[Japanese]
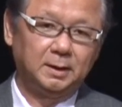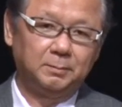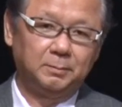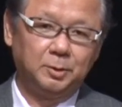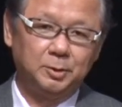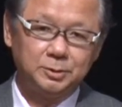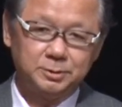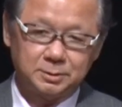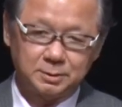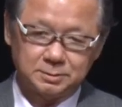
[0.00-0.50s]

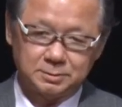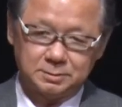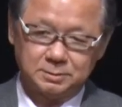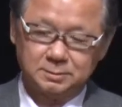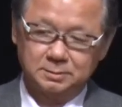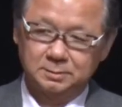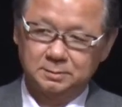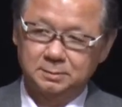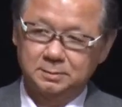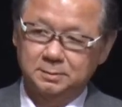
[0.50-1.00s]
もう一
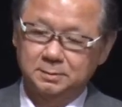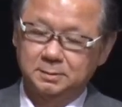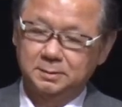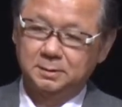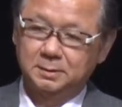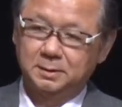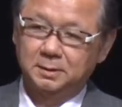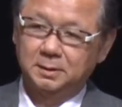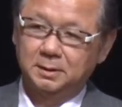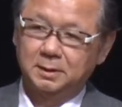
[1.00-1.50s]
つ
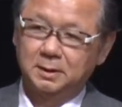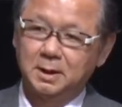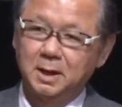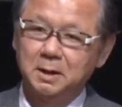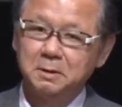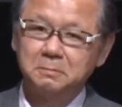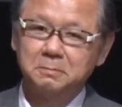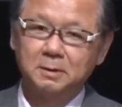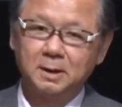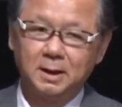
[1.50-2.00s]

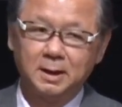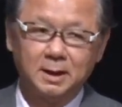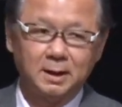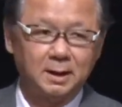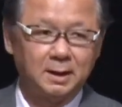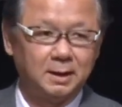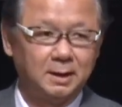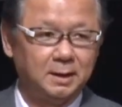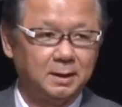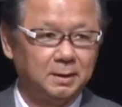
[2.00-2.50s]
がん
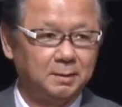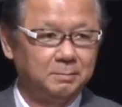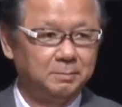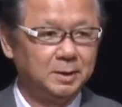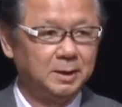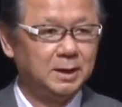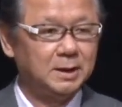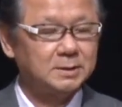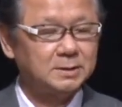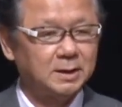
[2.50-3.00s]
は
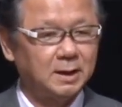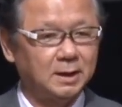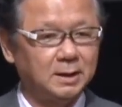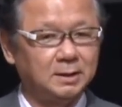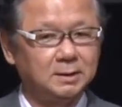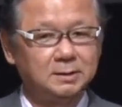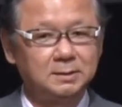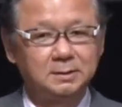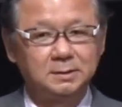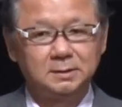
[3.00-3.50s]
皆さ
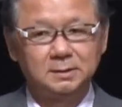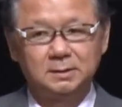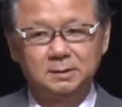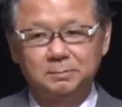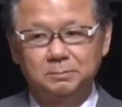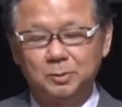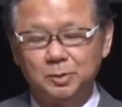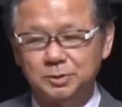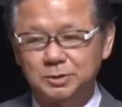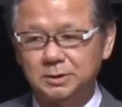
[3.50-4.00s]
ん
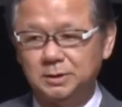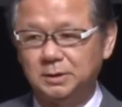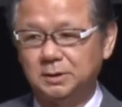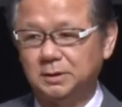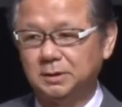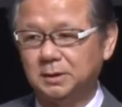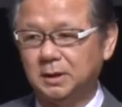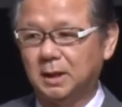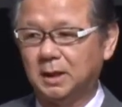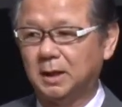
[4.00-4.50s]
も
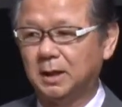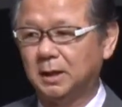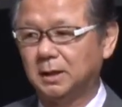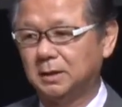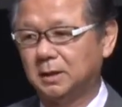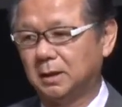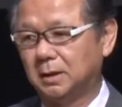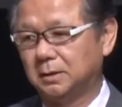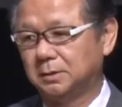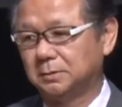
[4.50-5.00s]
しなられ
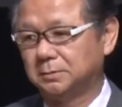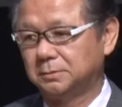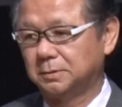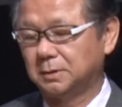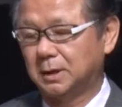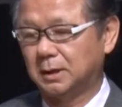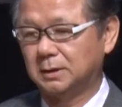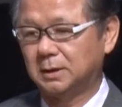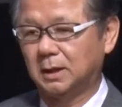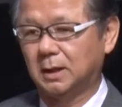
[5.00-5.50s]
ている
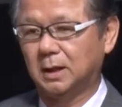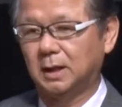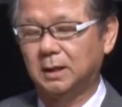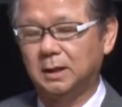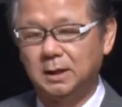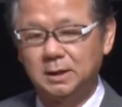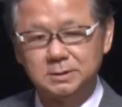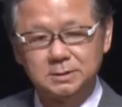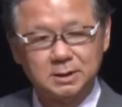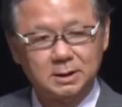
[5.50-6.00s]
方が
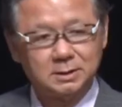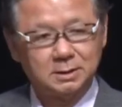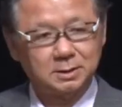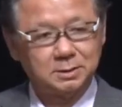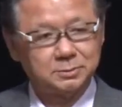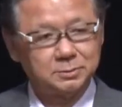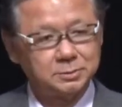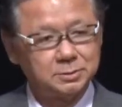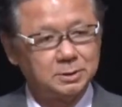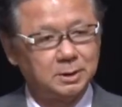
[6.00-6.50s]
いらっしゃっ
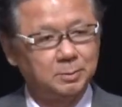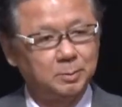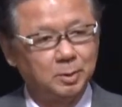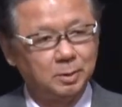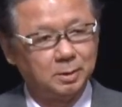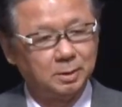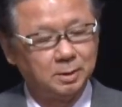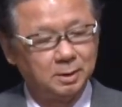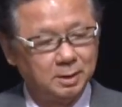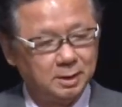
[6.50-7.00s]
たとして
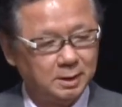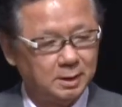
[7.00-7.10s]
も